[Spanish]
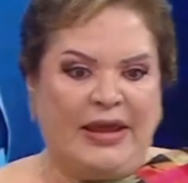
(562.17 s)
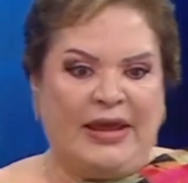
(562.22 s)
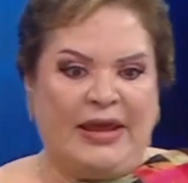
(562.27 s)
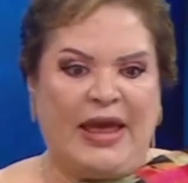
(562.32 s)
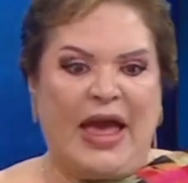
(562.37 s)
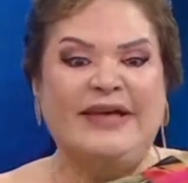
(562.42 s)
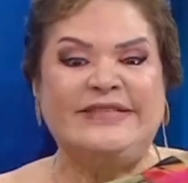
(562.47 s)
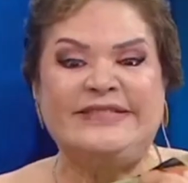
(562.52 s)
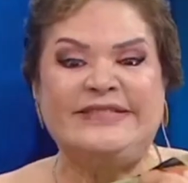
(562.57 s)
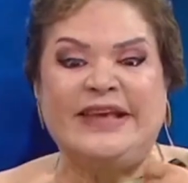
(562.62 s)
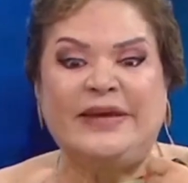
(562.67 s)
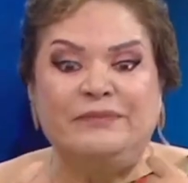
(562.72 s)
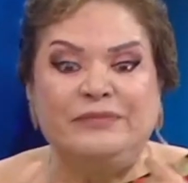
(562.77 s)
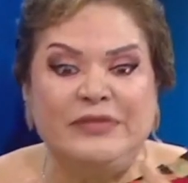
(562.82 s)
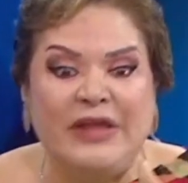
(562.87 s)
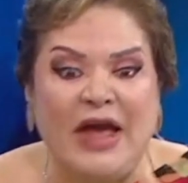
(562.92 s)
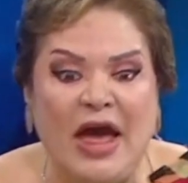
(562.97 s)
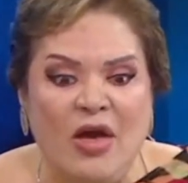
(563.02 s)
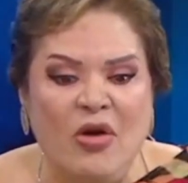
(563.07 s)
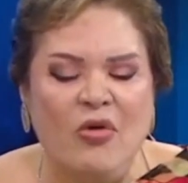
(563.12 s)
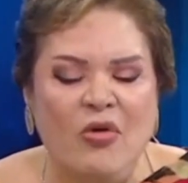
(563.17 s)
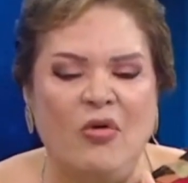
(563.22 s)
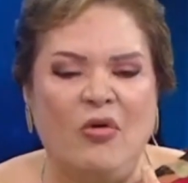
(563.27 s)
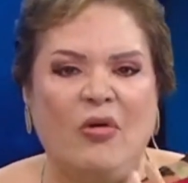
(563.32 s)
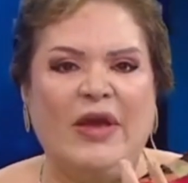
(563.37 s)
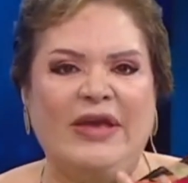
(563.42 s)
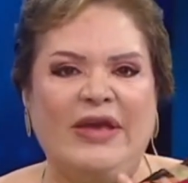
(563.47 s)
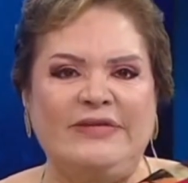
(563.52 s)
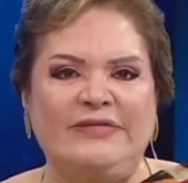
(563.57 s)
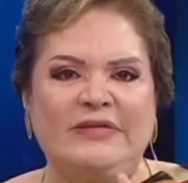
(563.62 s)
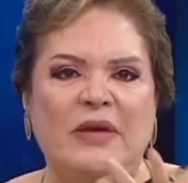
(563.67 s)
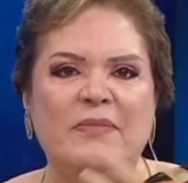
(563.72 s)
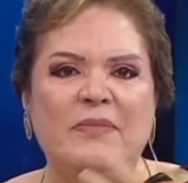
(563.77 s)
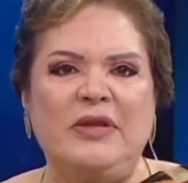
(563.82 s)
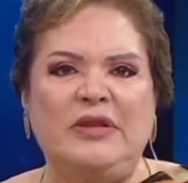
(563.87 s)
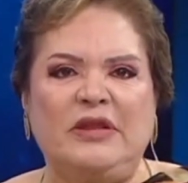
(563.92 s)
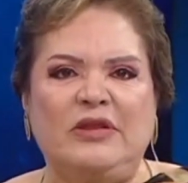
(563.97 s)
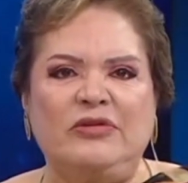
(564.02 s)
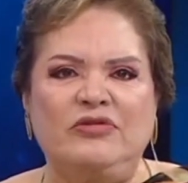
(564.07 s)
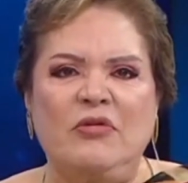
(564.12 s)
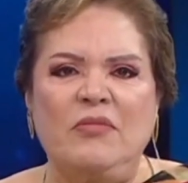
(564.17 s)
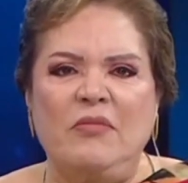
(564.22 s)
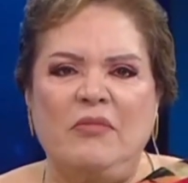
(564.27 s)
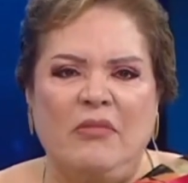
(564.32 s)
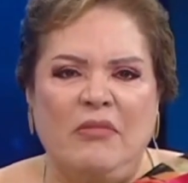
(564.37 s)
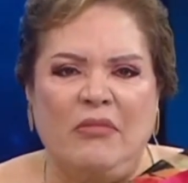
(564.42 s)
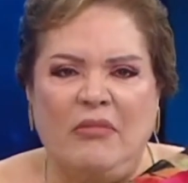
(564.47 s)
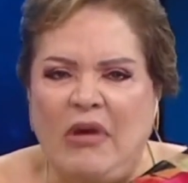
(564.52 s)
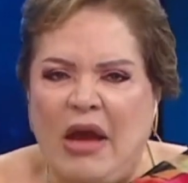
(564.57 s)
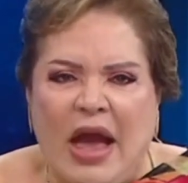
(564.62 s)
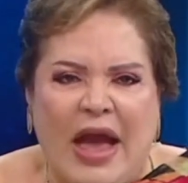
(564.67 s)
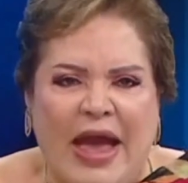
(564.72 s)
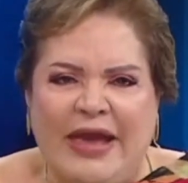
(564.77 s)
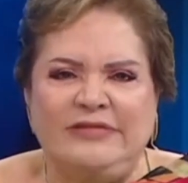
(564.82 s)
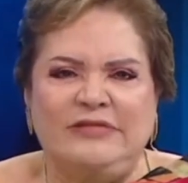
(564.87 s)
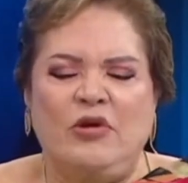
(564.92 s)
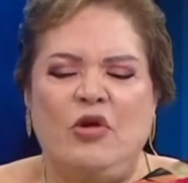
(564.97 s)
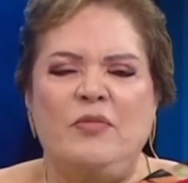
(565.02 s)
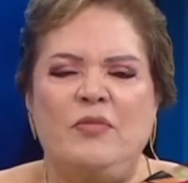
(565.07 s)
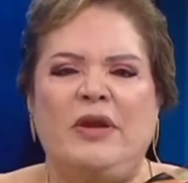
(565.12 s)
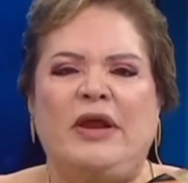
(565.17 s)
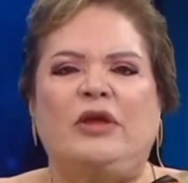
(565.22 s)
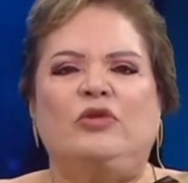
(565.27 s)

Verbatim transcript: aceptado esta invitación a este hombre que